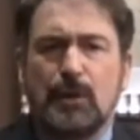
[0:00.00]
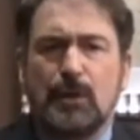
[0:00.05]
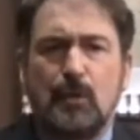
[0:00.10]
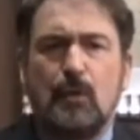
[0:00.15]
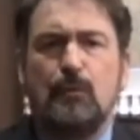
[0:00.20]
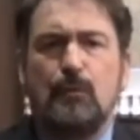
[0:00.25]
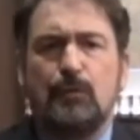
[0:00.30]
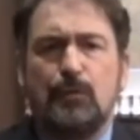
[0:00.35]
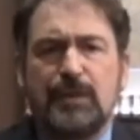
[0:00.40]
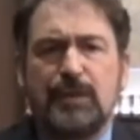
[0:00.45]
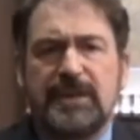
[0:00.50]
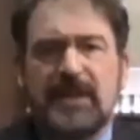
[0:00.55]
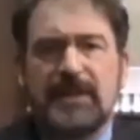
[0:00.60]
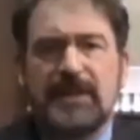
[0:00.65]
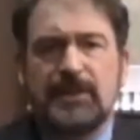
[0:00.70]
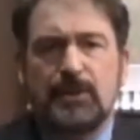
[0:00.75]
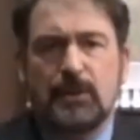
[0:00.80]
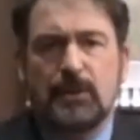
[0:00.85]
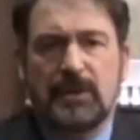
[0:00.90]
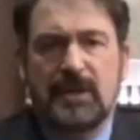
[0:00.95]
功夫
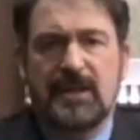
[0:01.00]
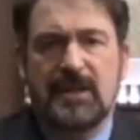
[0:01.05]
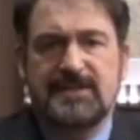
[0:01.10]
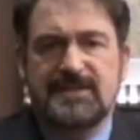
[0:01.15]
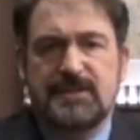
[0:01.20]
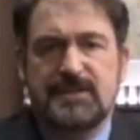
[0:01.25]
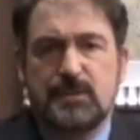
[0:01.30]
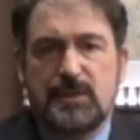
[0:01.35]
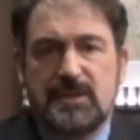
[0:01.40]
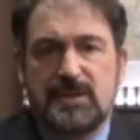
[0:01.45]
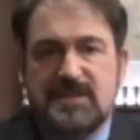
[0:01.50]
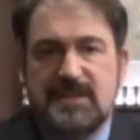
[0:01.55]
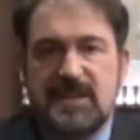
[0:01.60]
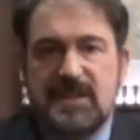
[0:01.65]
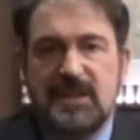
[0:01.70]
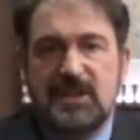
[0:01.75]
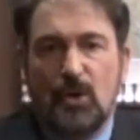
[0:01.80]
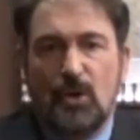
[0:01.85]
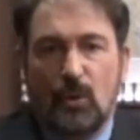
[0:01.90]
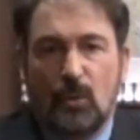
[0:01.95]
英语的自学
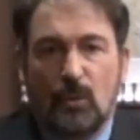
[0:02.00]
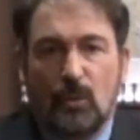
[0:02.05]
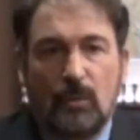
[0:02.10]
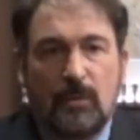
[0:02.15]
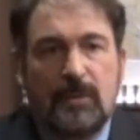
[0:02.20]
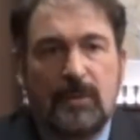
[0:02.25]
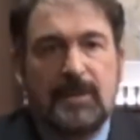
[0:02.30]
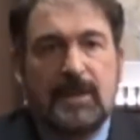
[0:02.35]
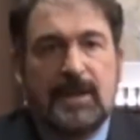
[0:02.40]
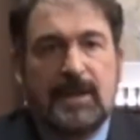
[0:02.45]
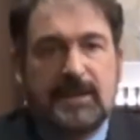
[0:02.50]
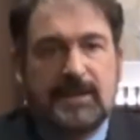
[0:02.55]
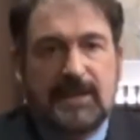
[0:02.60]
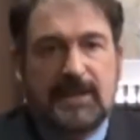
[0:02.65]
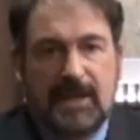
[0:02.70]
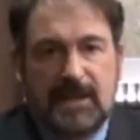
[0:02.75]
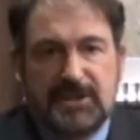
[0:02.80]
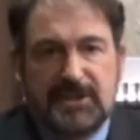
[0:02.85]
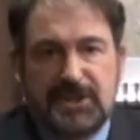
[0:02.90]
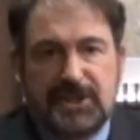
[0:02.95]
系统
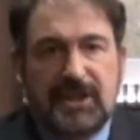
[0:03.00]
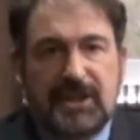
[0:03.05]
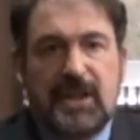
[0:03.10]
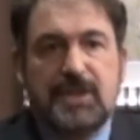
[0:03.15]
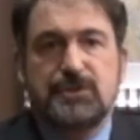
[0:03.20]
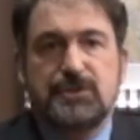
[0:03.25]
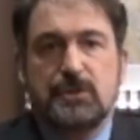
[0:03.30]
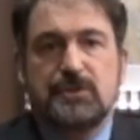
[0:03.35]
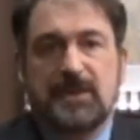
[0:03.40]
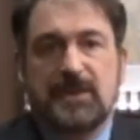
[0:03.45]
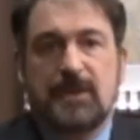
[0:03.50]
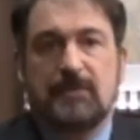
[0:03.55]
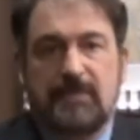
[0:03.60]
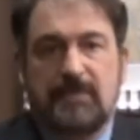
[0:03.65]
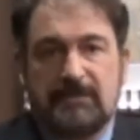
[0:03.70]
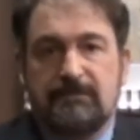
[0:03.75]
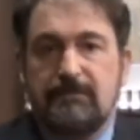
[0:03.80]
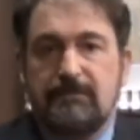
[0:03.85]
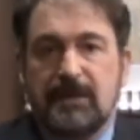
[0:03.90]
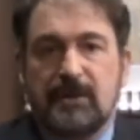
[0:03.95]
也是根据这个
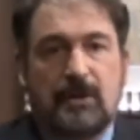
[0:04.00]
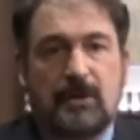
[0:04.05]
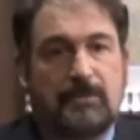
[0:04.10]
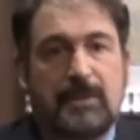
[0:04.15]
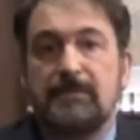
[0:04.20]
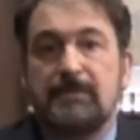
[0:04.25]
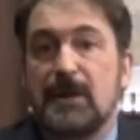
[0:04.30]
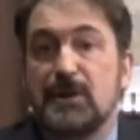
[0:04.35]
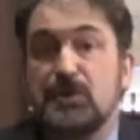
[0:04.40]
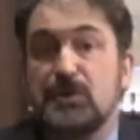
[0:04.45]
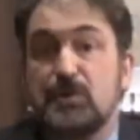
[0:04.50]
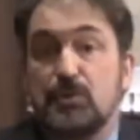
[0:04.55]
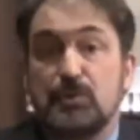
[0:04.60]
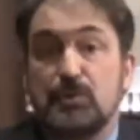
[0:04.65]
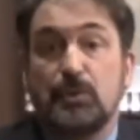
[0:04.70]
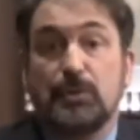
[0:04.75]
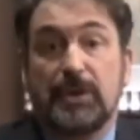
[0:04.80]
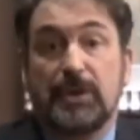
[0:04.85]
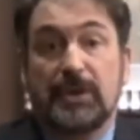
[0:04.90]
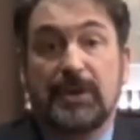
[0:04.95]
明可明白输
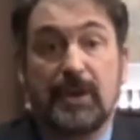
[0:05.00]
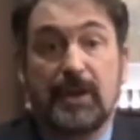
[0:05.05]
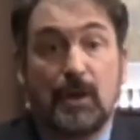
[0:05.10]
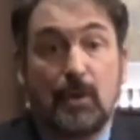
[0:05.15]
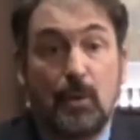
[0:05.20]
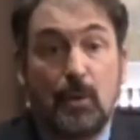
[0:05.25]
入的那个